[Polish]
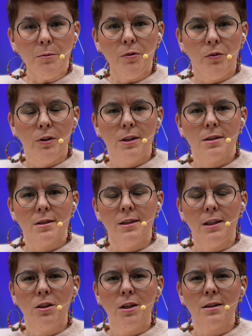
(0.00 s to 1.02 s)
Twoje
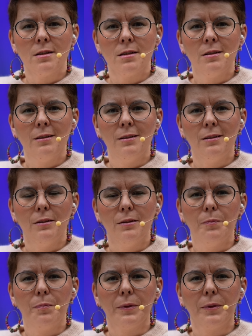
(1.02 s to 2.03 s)
zdjęcia z
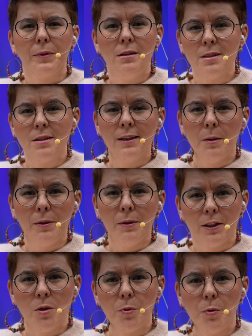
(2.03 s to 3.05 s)
e, Instagrama, tak
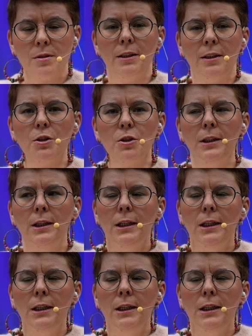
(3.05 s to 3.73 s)
się poznaliśmy.